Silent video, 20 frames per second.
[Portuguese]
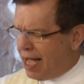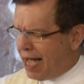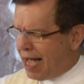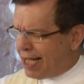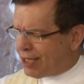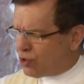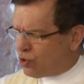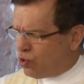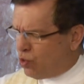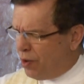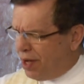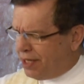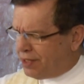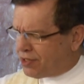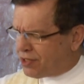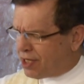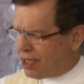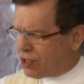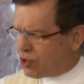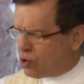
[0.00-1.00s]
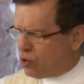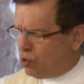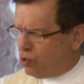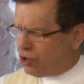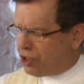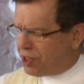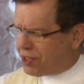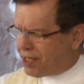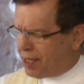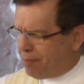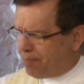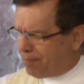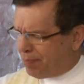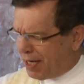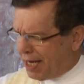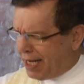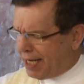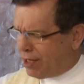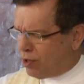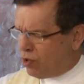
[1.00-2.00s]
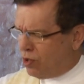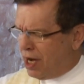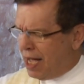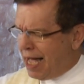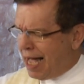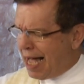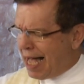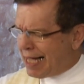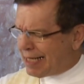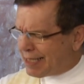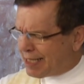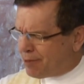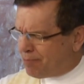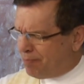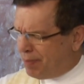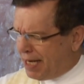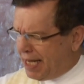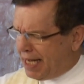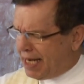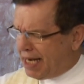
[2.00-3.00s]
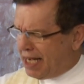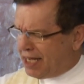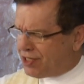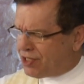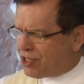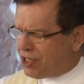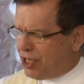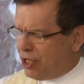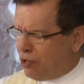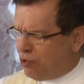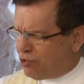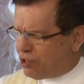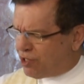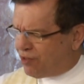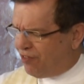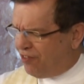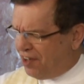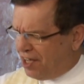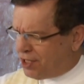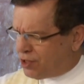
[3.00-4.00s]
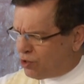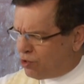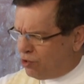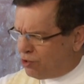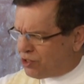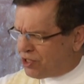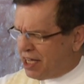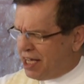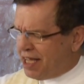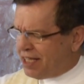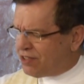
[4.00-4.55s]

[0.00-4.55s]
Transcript: as doenças, o desemprego, as brigas e os vícios,